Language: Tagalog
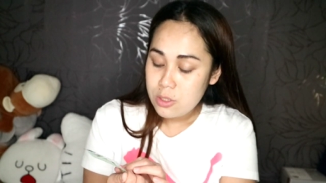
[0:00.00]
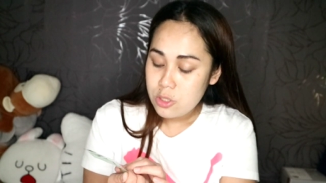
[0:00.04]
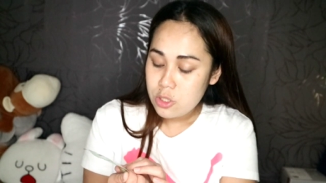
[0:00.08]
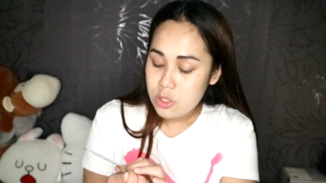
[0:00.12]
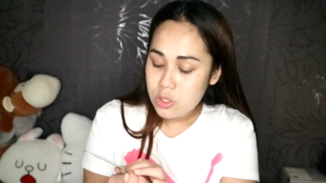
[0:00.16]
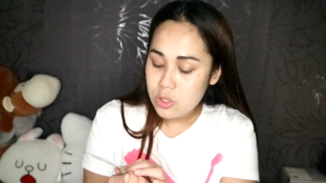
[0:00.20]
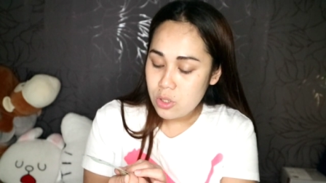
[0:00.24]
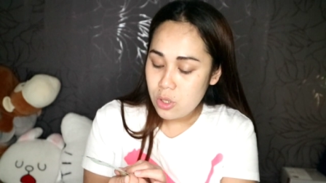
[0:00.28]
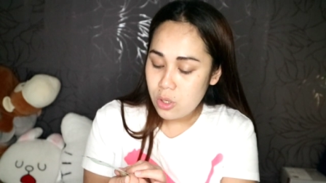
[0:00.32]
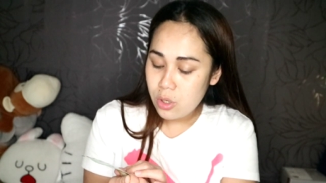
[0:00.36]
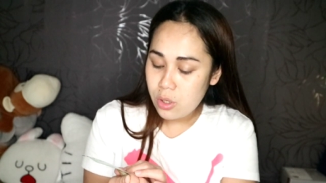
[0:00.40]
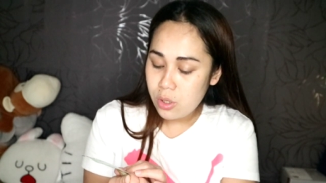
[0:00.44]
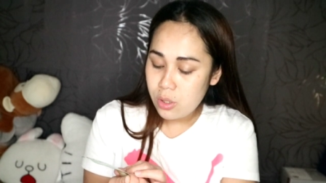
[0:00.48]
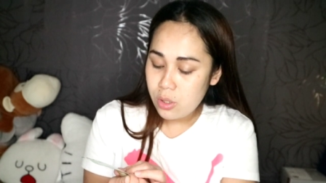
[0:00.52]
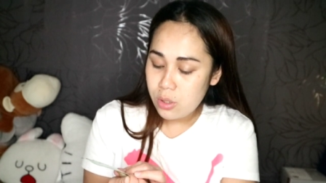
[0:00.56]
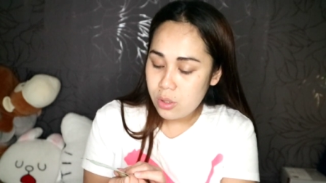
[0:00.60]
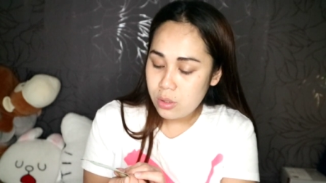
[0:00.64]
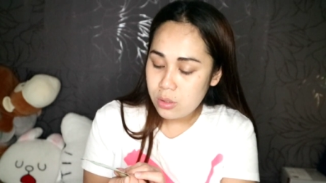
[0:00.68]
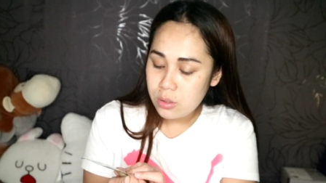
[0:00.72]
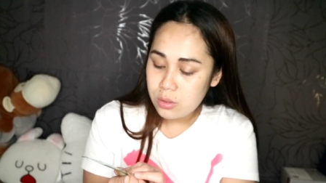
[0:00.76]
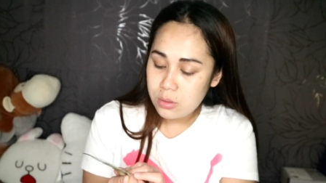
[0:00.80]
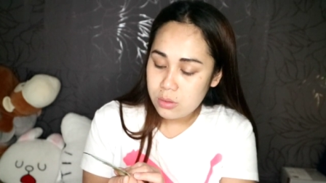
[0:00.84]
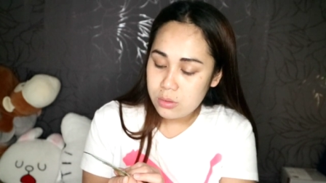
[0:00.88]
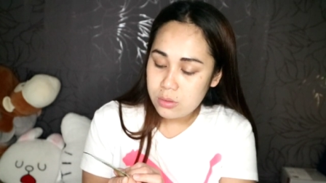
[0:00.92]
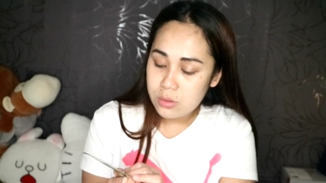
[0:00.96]
So,
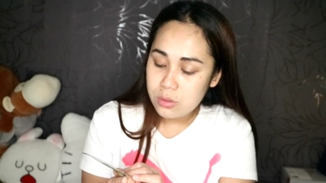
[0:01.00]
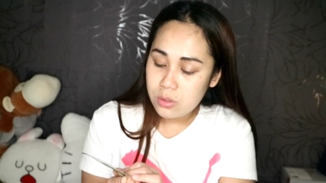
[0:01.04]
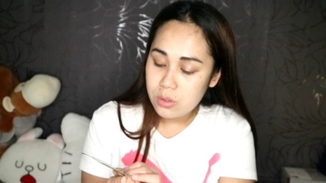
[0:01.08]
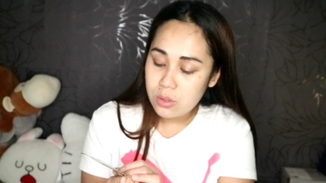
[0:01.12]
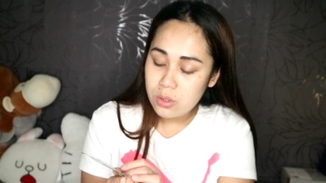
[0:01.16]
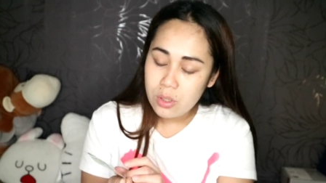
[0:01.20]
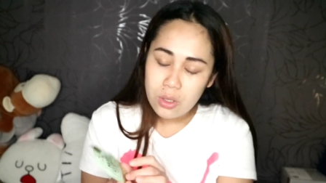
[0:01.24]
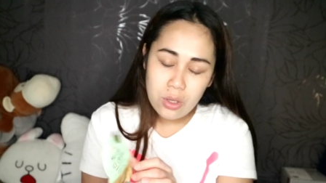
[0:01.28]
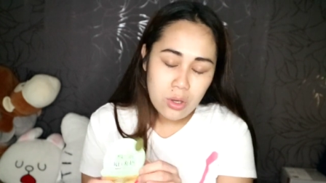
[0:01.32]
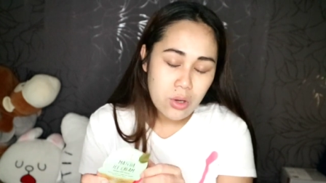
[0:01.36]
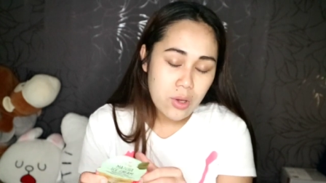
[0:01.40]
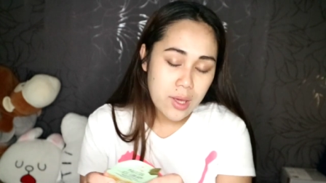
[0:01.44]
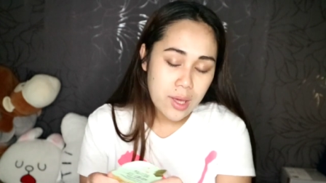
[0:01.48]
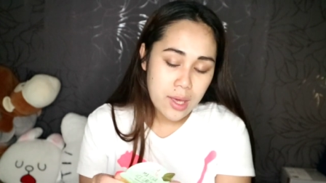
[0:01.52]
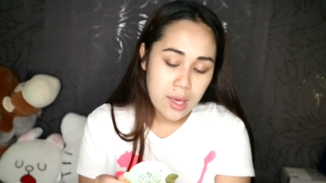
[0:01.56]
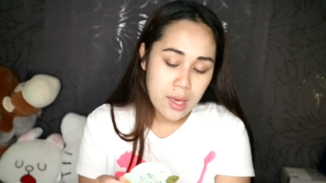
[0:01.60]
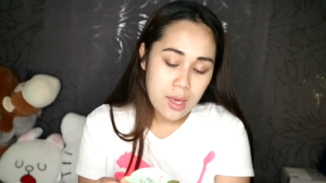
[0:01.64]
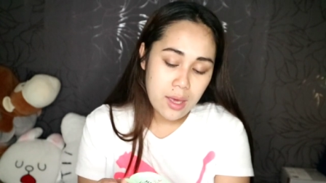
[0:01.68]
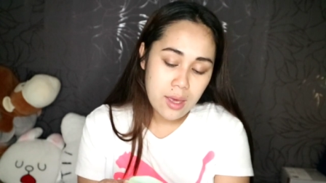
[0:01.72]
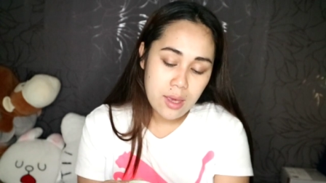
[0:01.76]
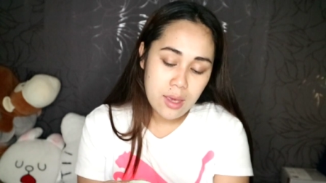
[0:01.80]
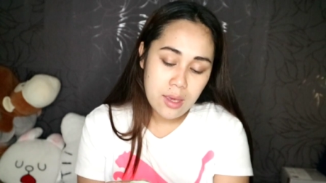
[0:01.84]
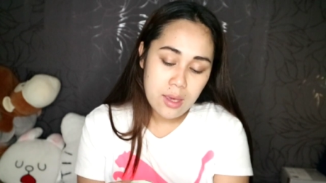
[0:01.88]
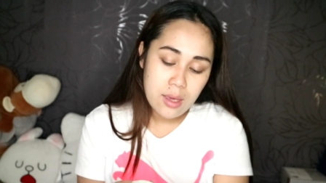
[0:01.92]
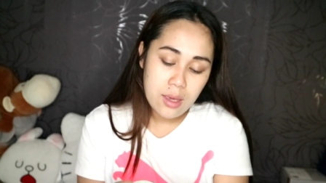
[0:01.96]

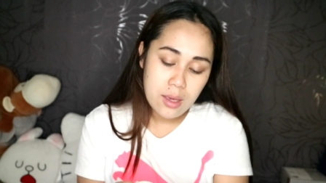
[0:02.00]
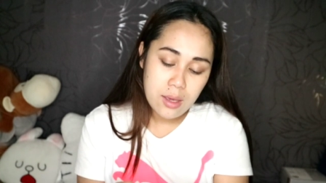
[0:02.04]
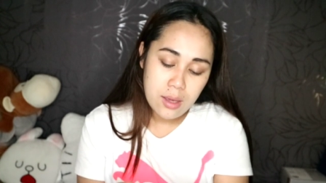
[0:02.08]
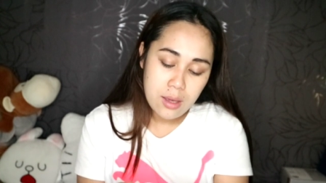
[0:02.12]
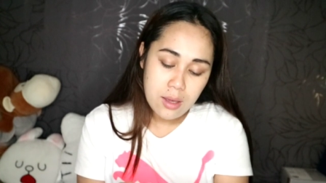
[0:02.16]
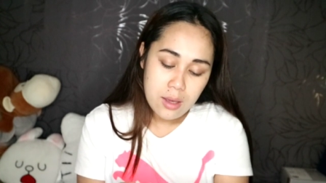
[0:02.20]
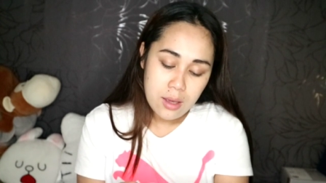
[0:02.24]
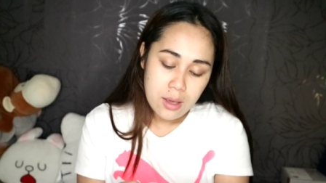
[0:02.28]
okay.